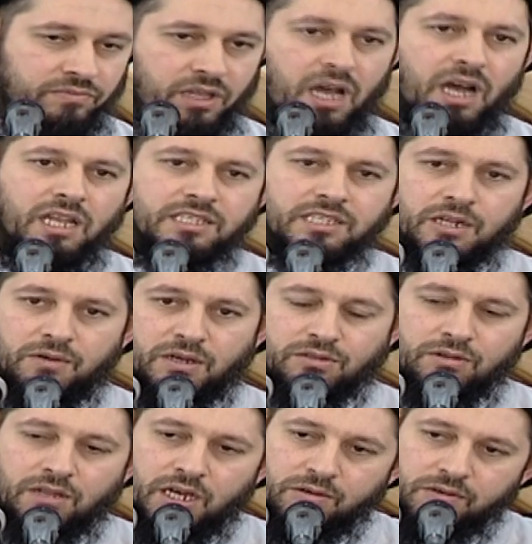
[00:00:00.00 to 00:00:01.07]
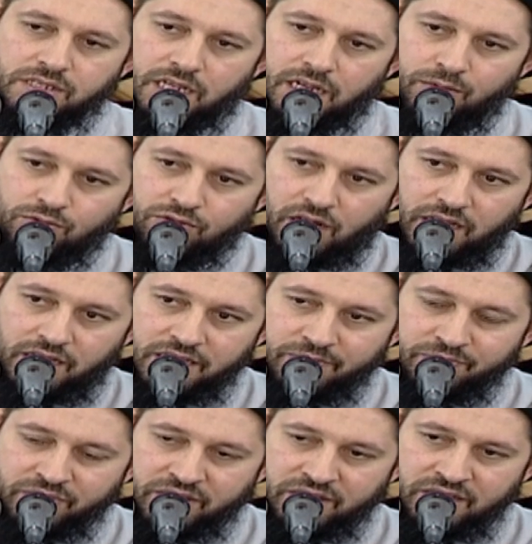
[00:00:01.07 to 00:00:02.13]
قال صلوات الله وسلامه عليه
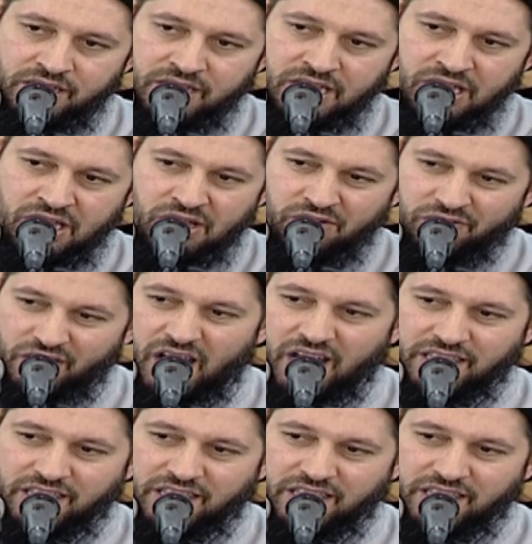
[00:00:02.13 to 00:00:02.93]
في